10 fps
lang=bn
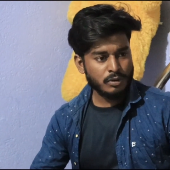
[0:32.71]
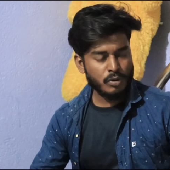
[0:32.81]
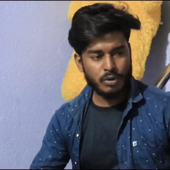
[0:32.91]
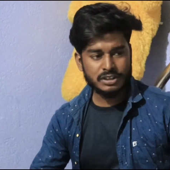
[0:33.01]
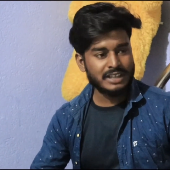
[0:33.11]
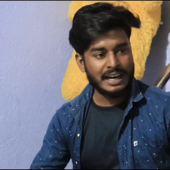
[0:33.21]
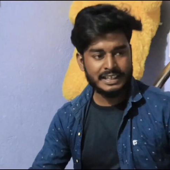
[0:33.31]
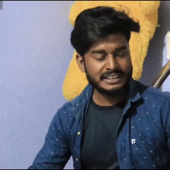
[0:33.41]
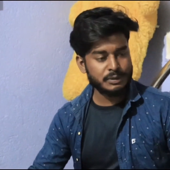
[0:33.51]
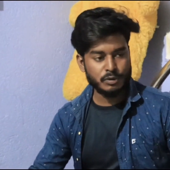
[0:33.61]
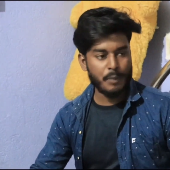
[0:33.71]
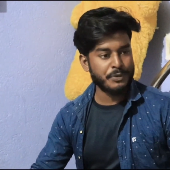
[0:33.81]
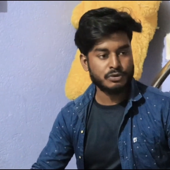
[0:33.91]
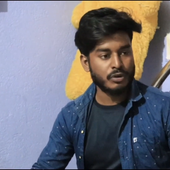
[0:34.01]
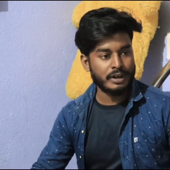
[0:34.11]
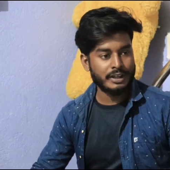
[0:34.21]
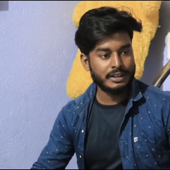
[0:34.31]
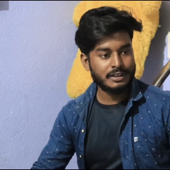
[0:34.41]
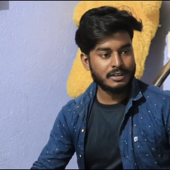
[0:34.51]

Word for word: কখনো সানডেতে জীবন অফিস করিনি